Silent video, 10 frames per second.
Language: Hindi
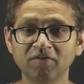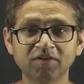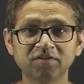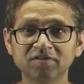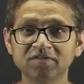
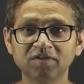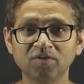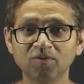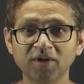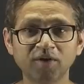विच इज़
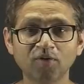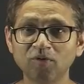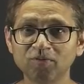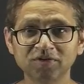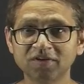यू नो लाइक
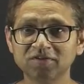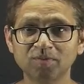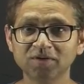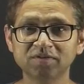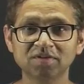ऑलमोस्ट
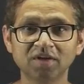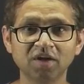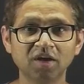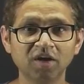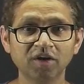सिक्स मंथ्स
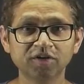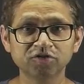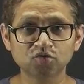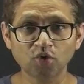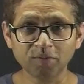
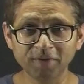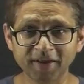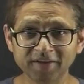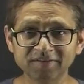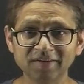सो अब
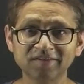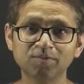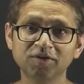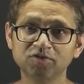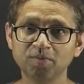नेक्स्ट
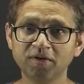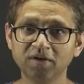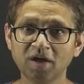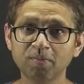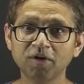सिक्स मंथ्स
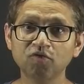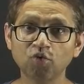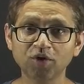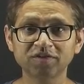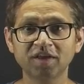में आपका
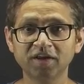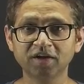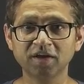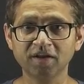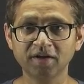फोकस एरिया
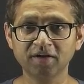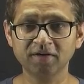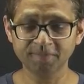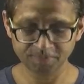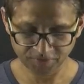क्या
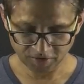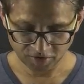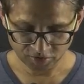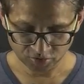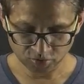रहेगा
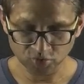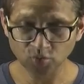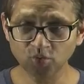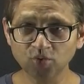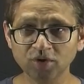तो
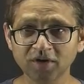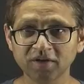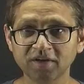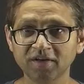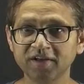दो
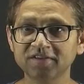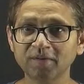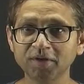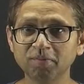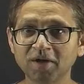
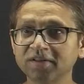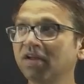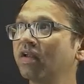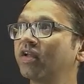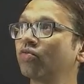एग्ज़ाम की बात
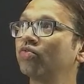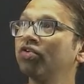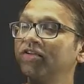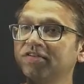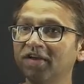करें एक तो
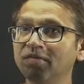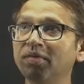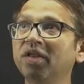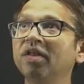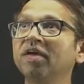जेई
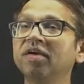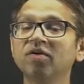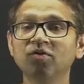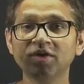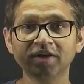मेन e है
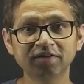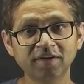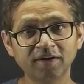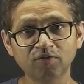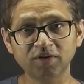और एक
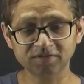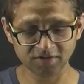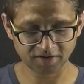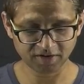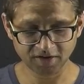जेई
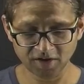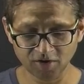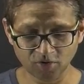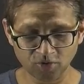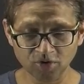एडवांस e है
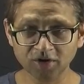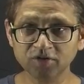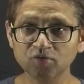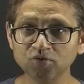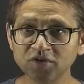और
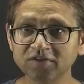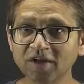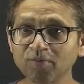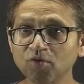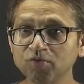अगर कुछ
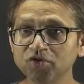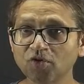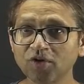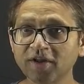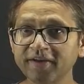एग्ज़ाम को मुझे
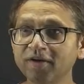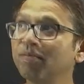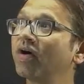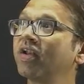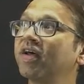और लाइन
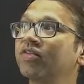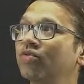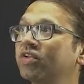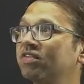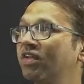अप करना है
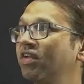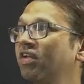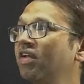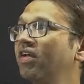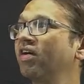तो जैसे
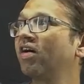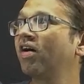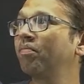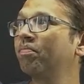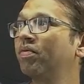
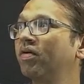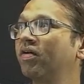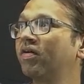आप